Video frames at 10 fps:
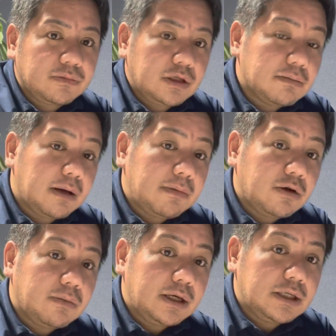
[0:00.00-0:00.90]
今目
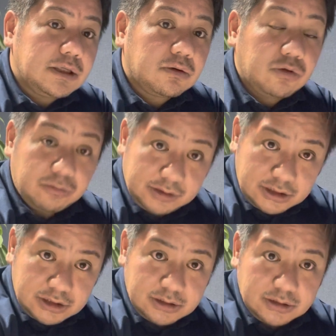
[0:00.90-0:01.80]
の前にいる子どもた
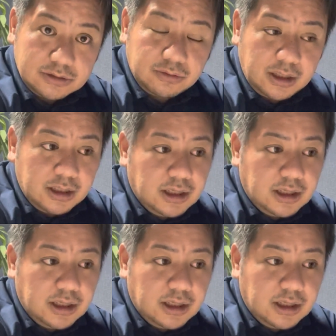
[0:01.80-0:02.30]
ちをね、